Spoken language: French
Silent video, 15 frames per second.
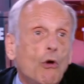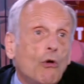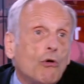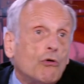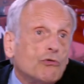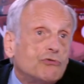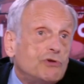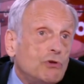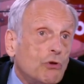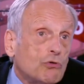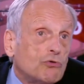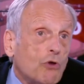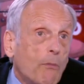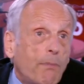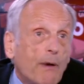Quand il
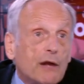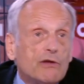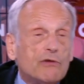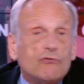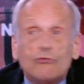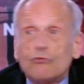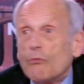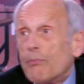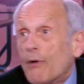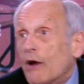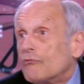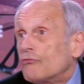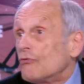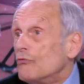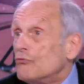entend parler de cette
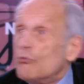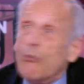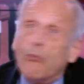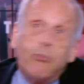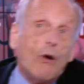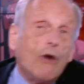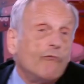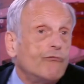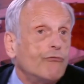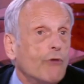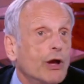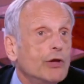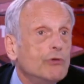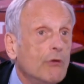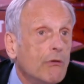opération, il dit
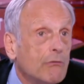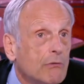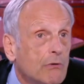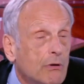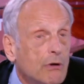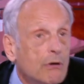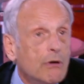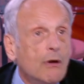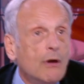Voyons, euh,